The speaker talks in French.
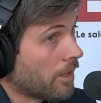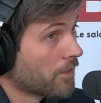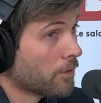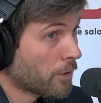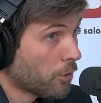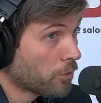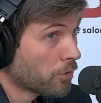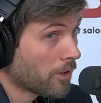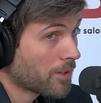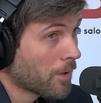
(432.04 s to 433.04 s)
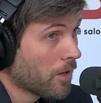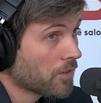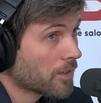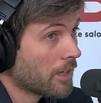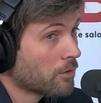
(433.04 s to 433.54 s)
Alors ça on fait retour sur
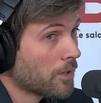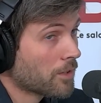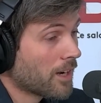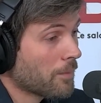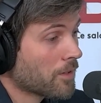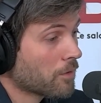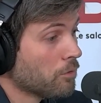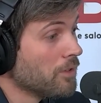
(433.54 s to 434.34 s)
l'expérience, c'est calculé sur la base